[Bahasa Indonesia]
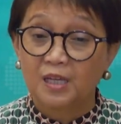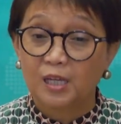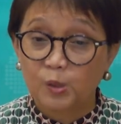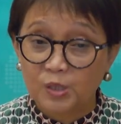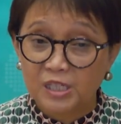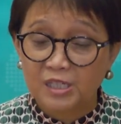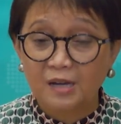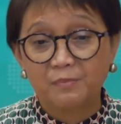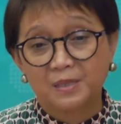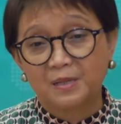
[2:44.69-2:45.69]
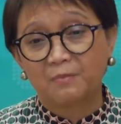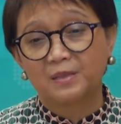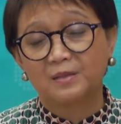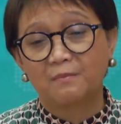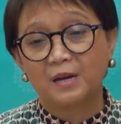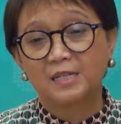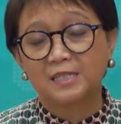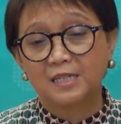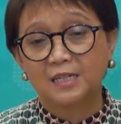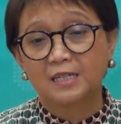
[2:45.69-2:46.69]
Indonesia bersama-sama
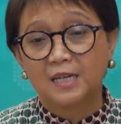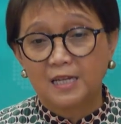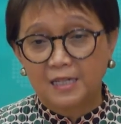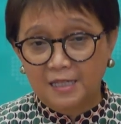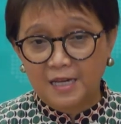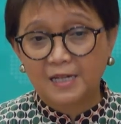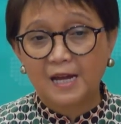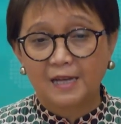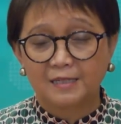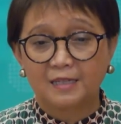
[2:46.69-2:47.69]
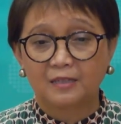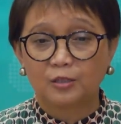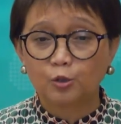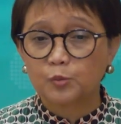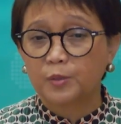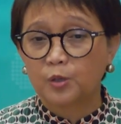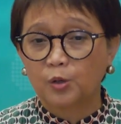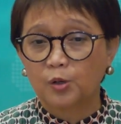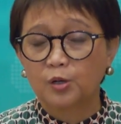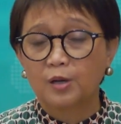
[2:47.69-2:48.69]
dengan negara ASEAN terus
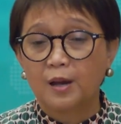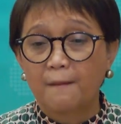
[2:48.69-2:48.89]
mendorong